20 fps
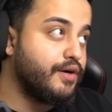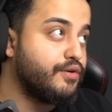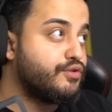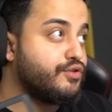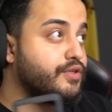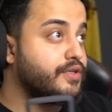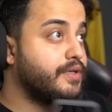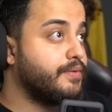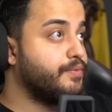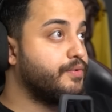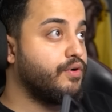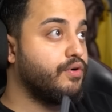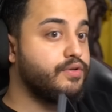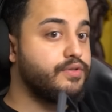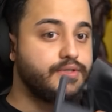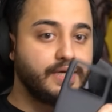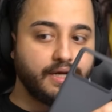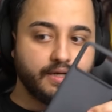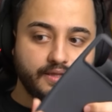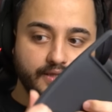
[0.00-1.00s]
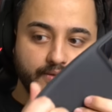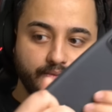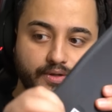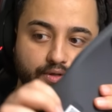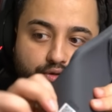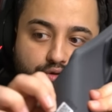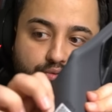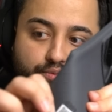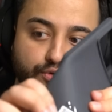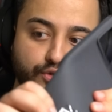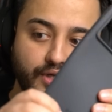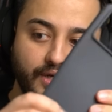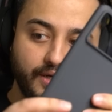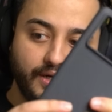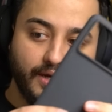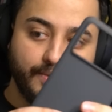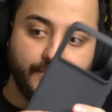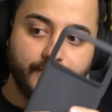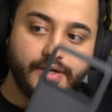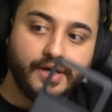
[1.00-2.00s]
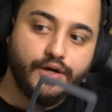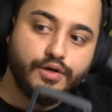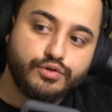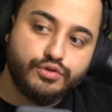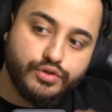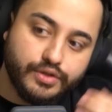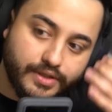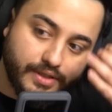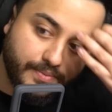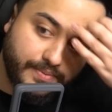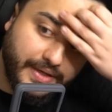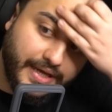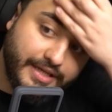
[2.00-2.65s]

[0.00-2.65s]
Kauçuk gibi. Yok sert değil bak yumuşak ama kauçuk gibi.